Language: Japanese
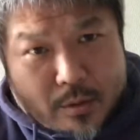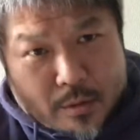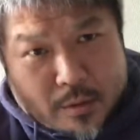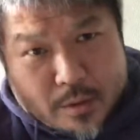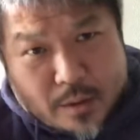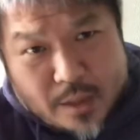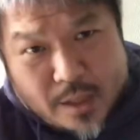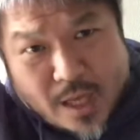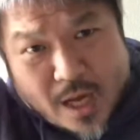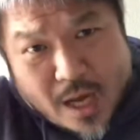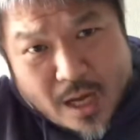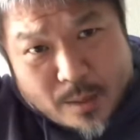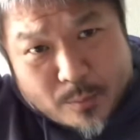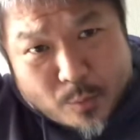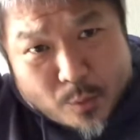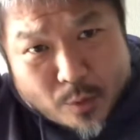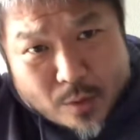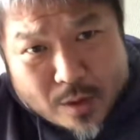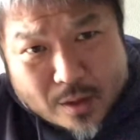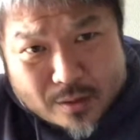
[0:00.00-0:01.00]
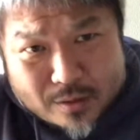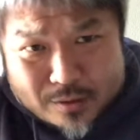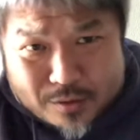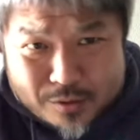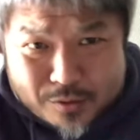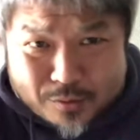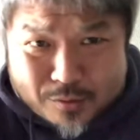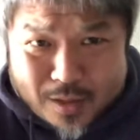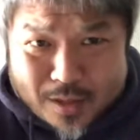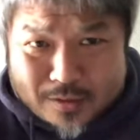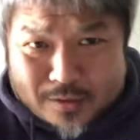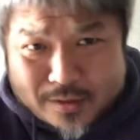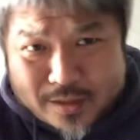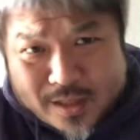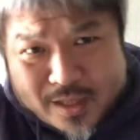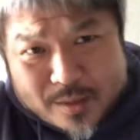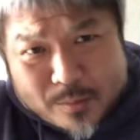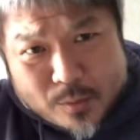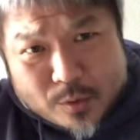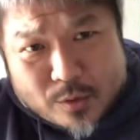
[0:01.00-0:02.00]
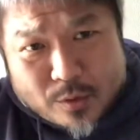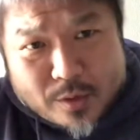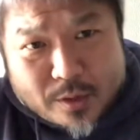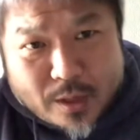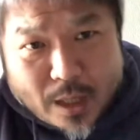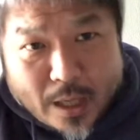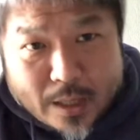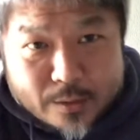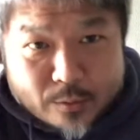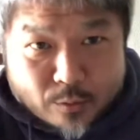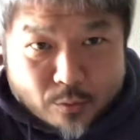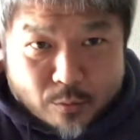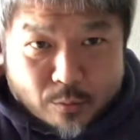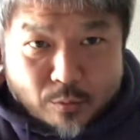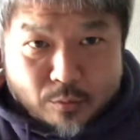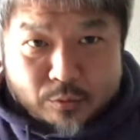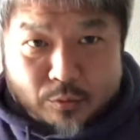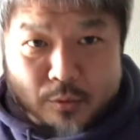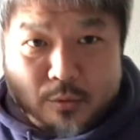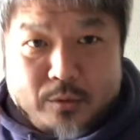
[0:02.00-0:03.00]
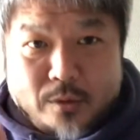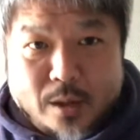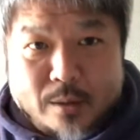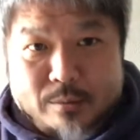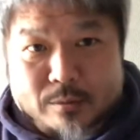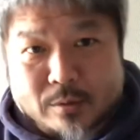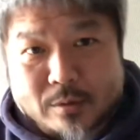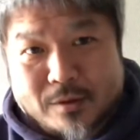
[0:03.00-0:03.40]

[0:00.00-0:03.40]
いやもう就活生に戻りたいって思うよ多分